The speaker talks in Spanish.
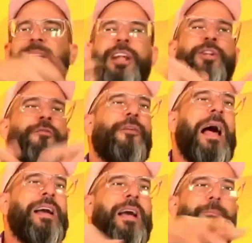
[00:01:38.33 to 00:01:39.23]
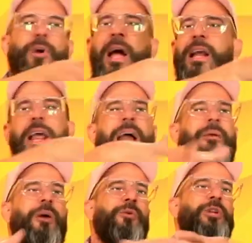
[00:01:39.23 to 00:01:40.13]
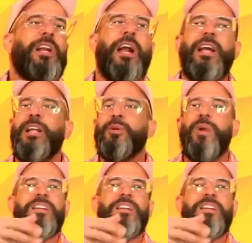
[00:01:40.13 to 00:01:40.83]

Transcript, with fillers: estos flyers por ahí, le daban un dinerito, una